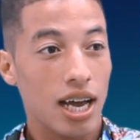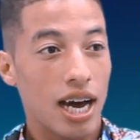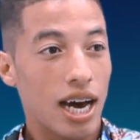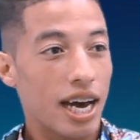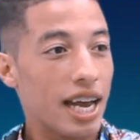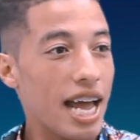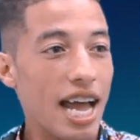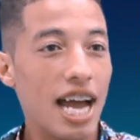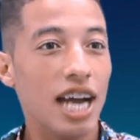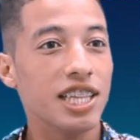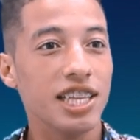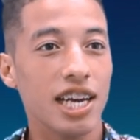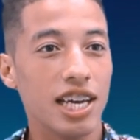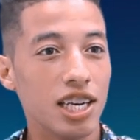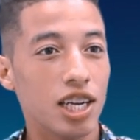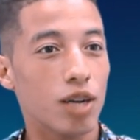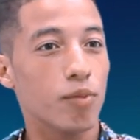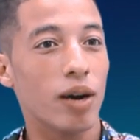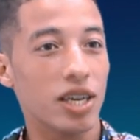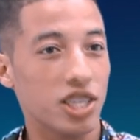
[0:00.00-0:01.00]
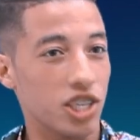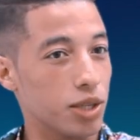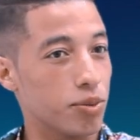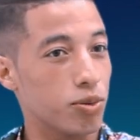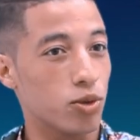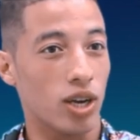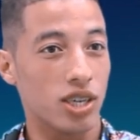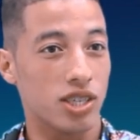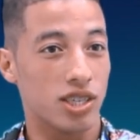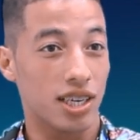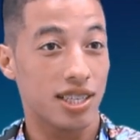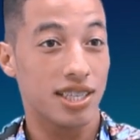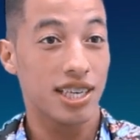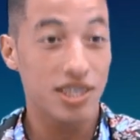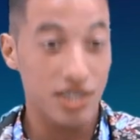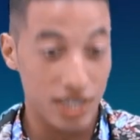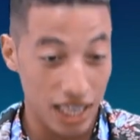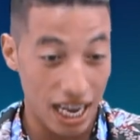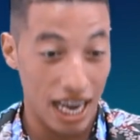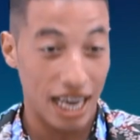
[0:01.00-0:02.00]
راه عادي انك ما غتعجبش واحد الشخص
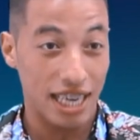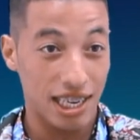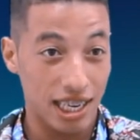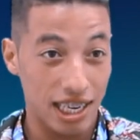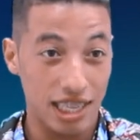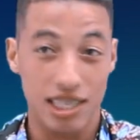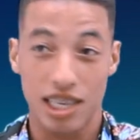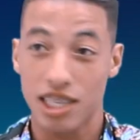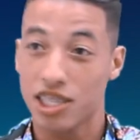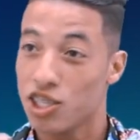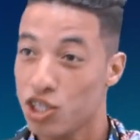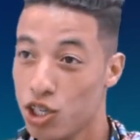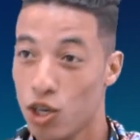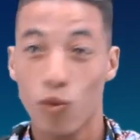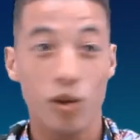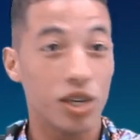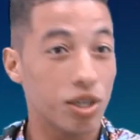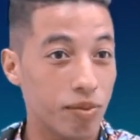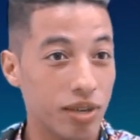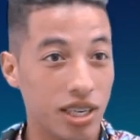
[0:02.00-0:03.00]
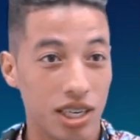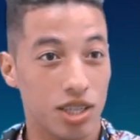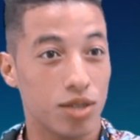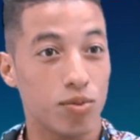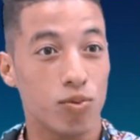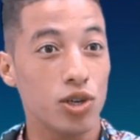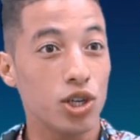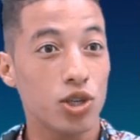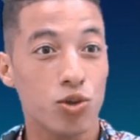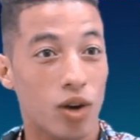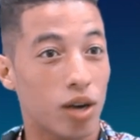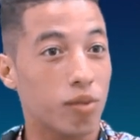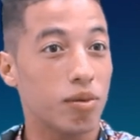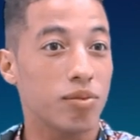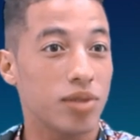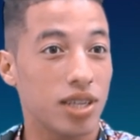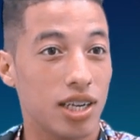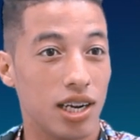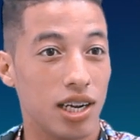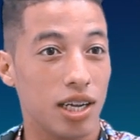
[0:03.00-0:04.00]
حيت انا لقيت راسي شي حوايج ما كيعجبونيش واخا ما
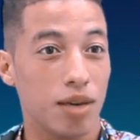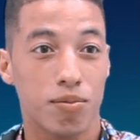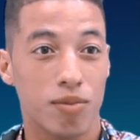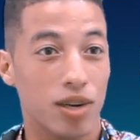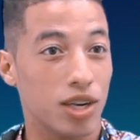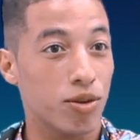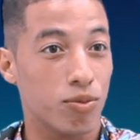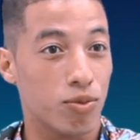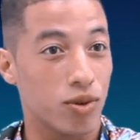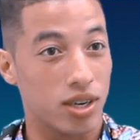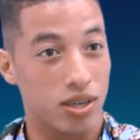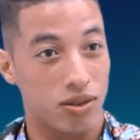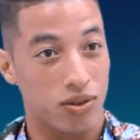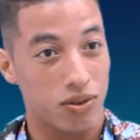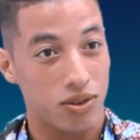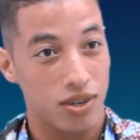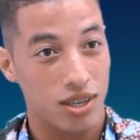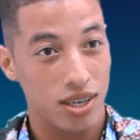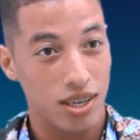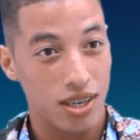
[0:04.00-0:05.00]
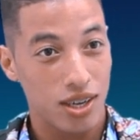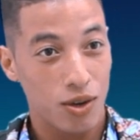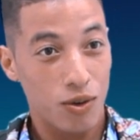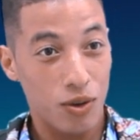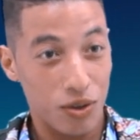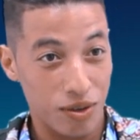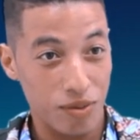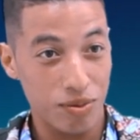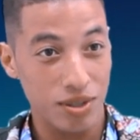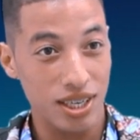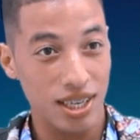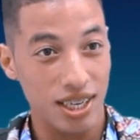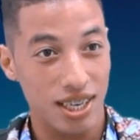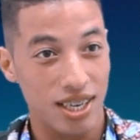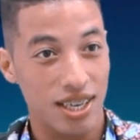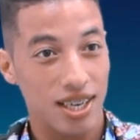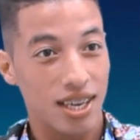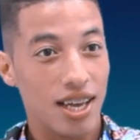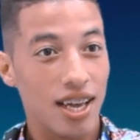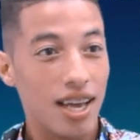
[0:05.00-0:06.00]
ندير اليوم اليوم والو واش
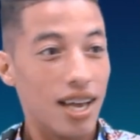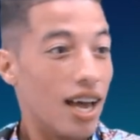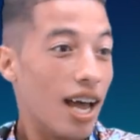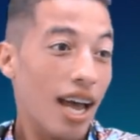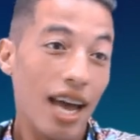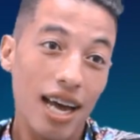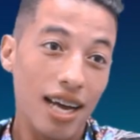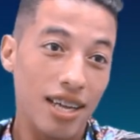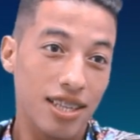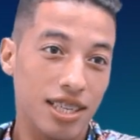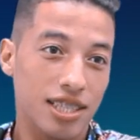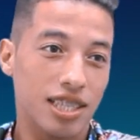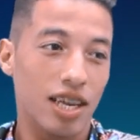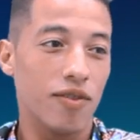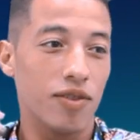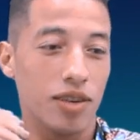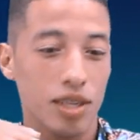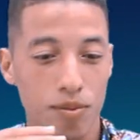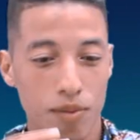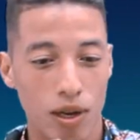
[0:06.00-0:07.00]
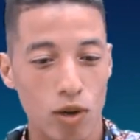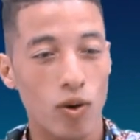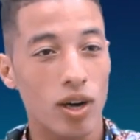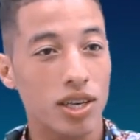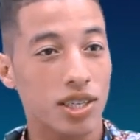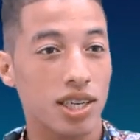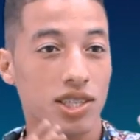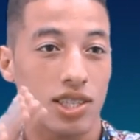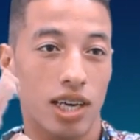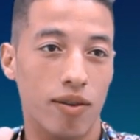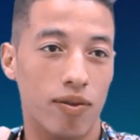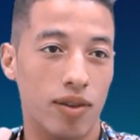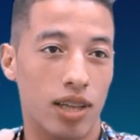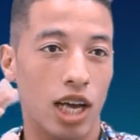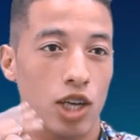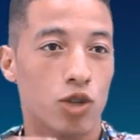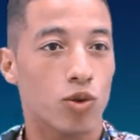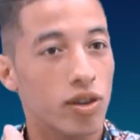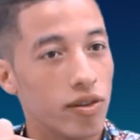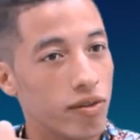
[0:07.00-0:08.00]
فهمتيني عادي صافي يعني مع الوقت كتعرف هاد
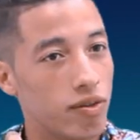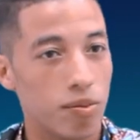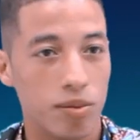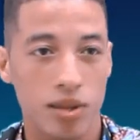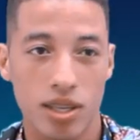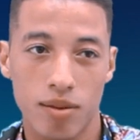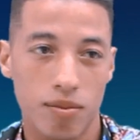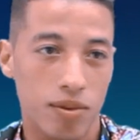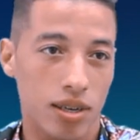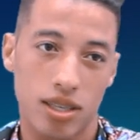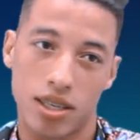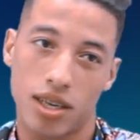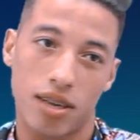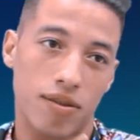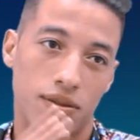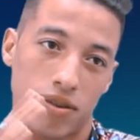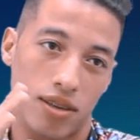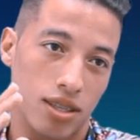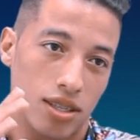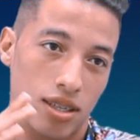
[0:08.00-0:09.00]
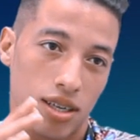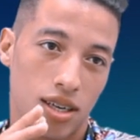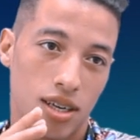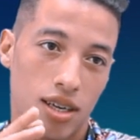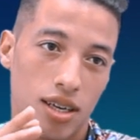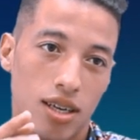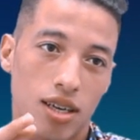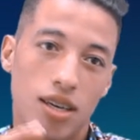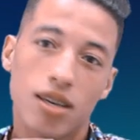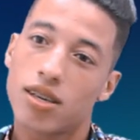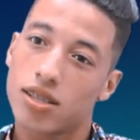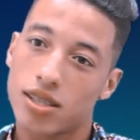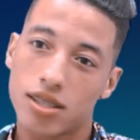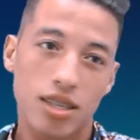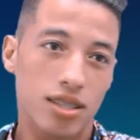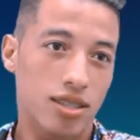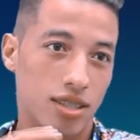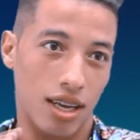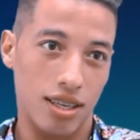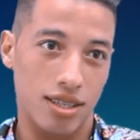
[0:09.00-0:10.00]
الحاجه ولكن في البدايه ما كتعرفهاش
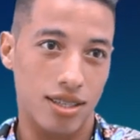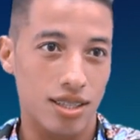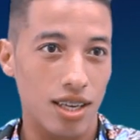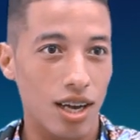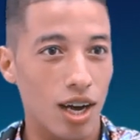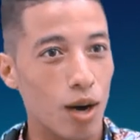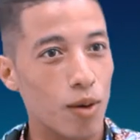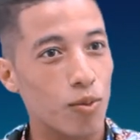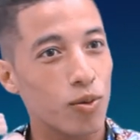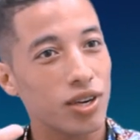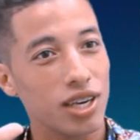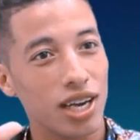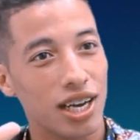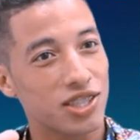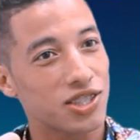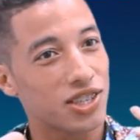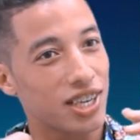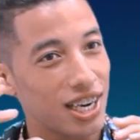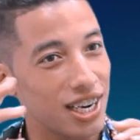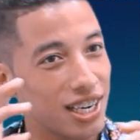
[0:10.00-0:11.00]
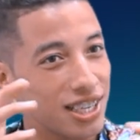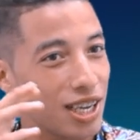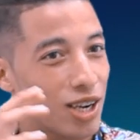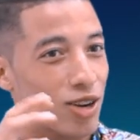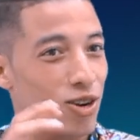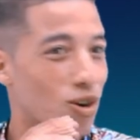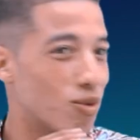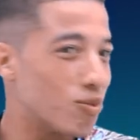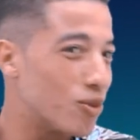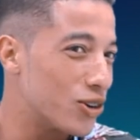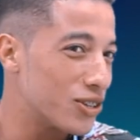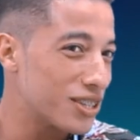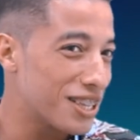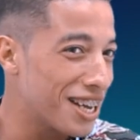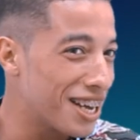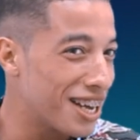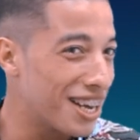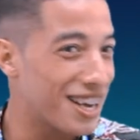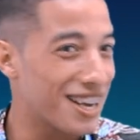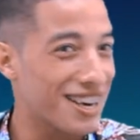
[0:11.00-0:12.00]
كتقدر تعصب وكيأثر عليك داك
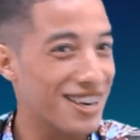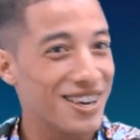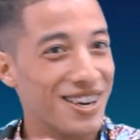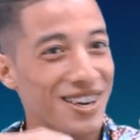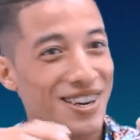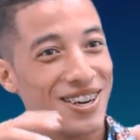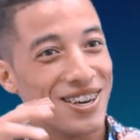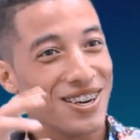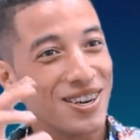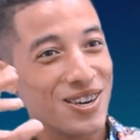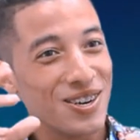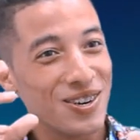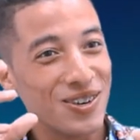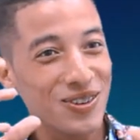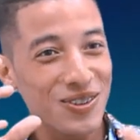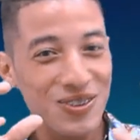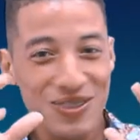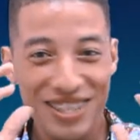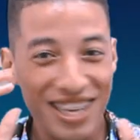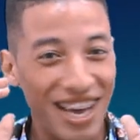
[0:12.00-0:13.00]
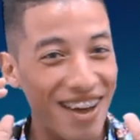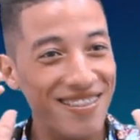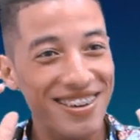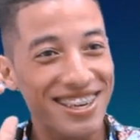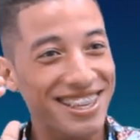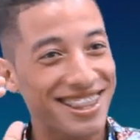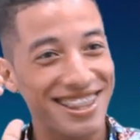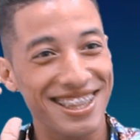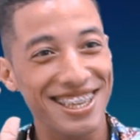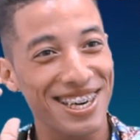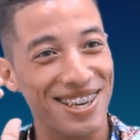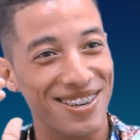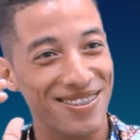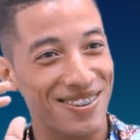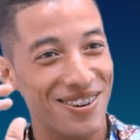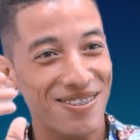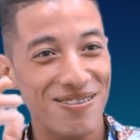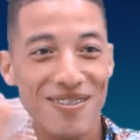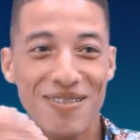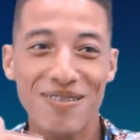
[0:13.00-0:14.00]
الكومونتير وصافي
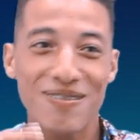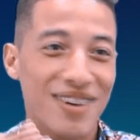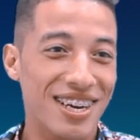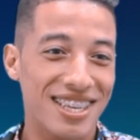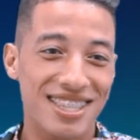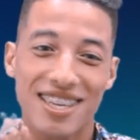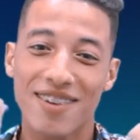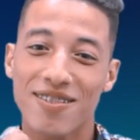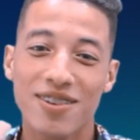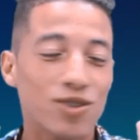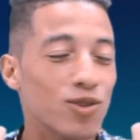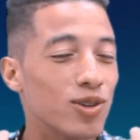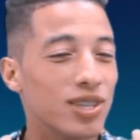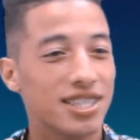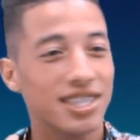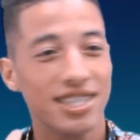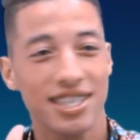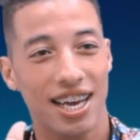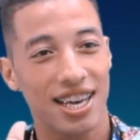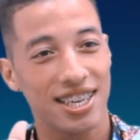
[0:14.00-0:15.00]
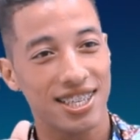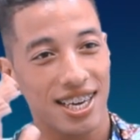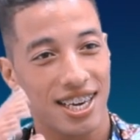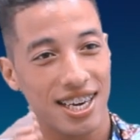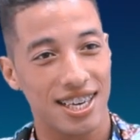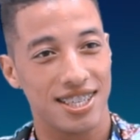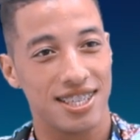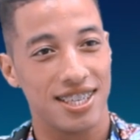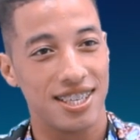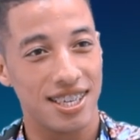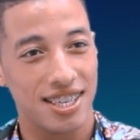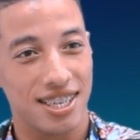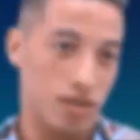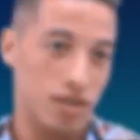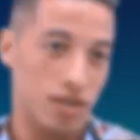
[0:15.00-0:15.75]
كتنيرف ومن بعد صافي كتولي تجيك شي حاجه عاديه